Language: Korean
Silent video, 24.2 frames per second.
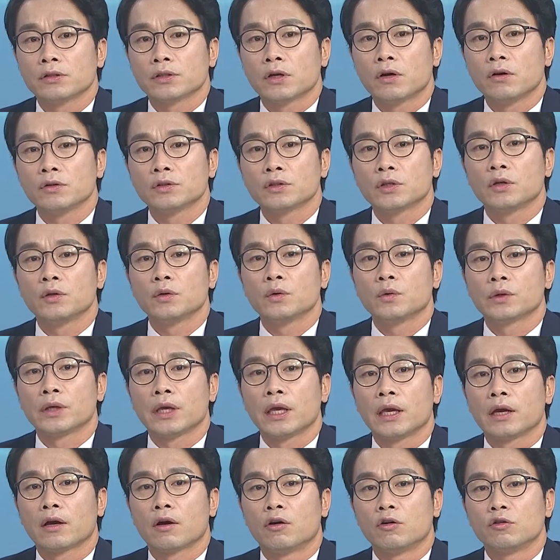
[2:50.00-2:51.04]

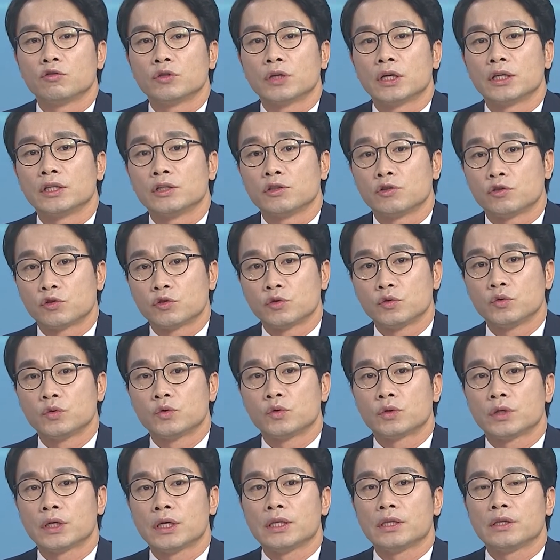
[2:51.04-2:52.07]
청천동에 거주하는
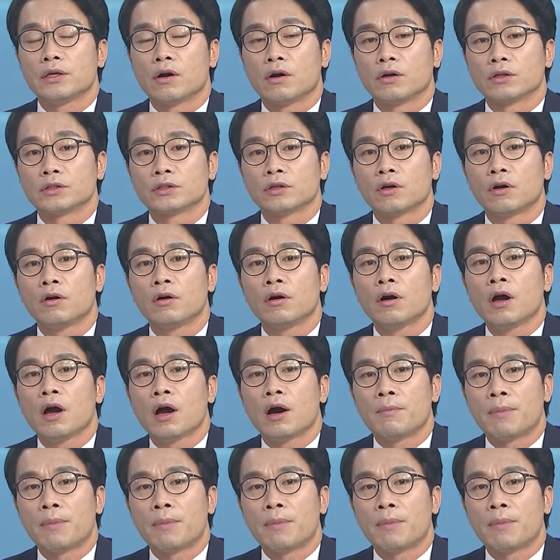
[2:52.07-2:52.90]
중국인 여성